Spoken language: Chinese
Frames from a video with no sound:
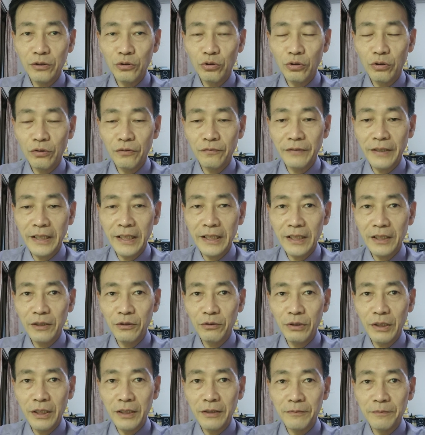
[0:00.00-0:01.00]
所发的
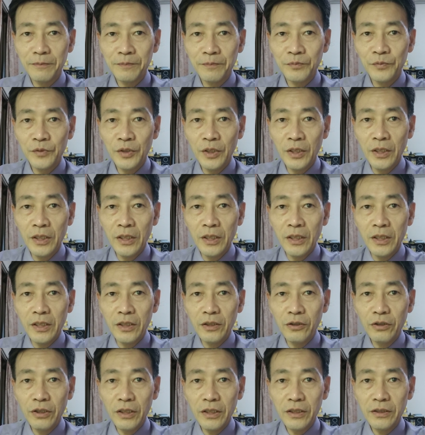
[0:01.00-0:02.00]
愿，
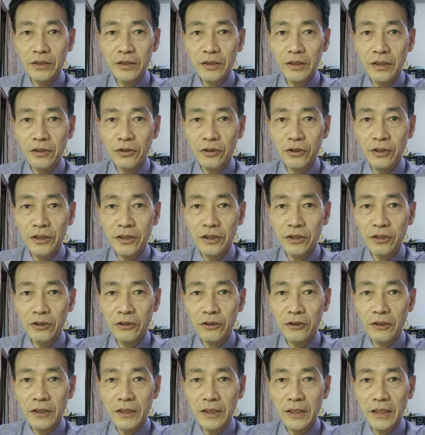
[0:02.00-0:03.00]
确实的去行
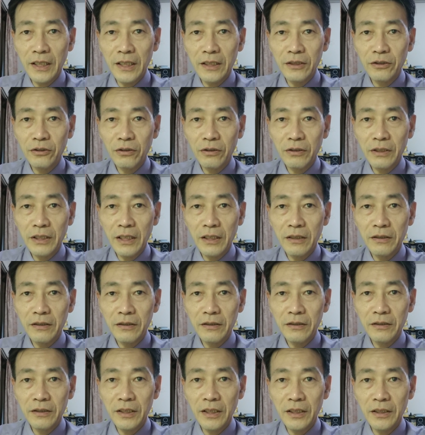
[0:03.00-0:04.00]
愿，太重要了。
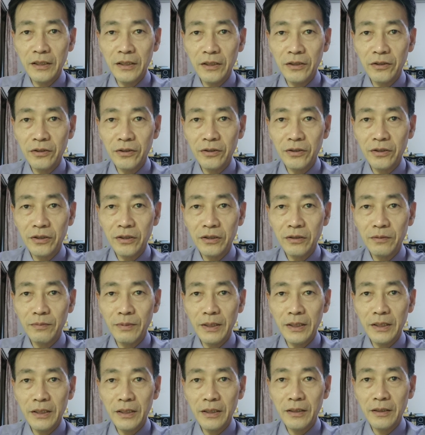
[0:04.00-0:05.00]
天地是慈
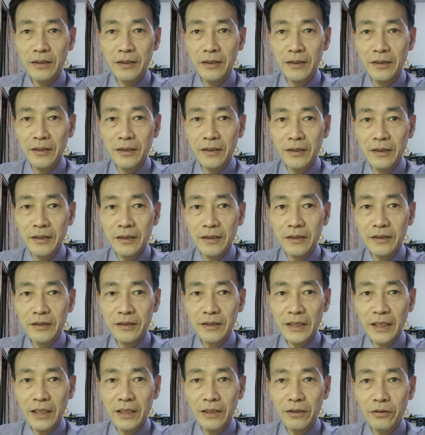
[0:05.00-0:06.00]
悲的，
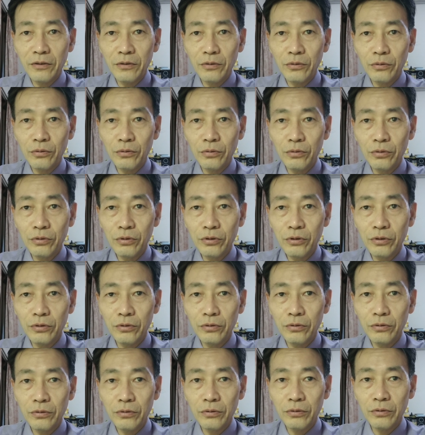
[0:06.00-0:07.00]
在无
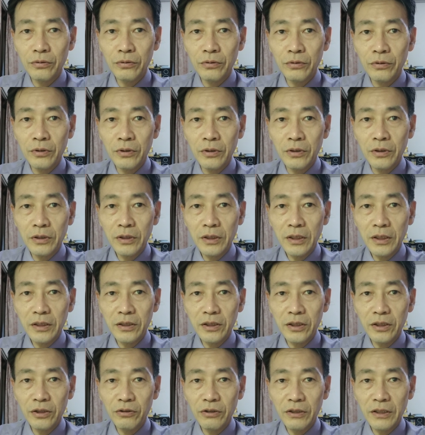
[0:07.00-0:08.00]
数的
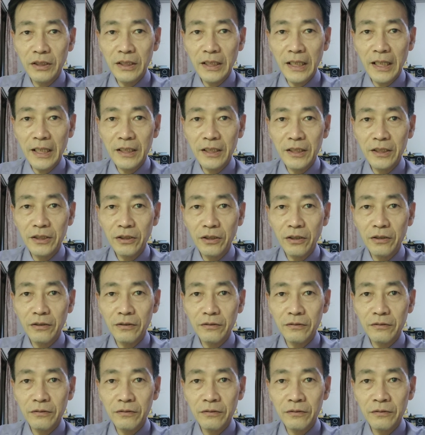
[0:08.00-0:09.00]
咨询案例中，
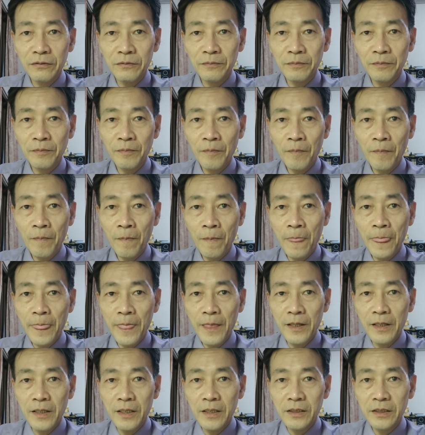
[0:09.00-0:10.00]

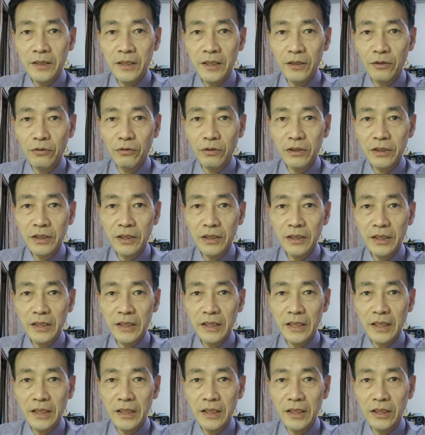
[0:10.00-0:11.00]
其过程的
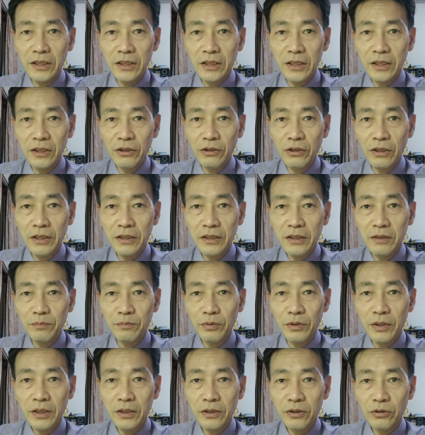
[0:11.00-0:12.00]
演绎的确是
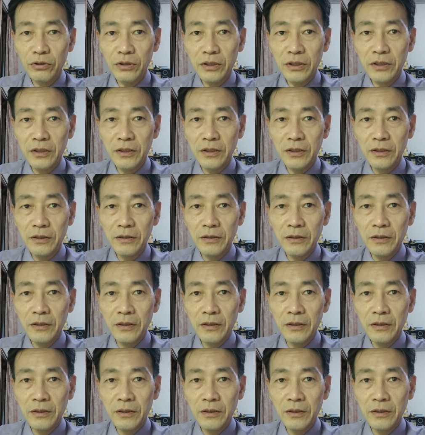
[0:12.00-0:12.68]
不可思议，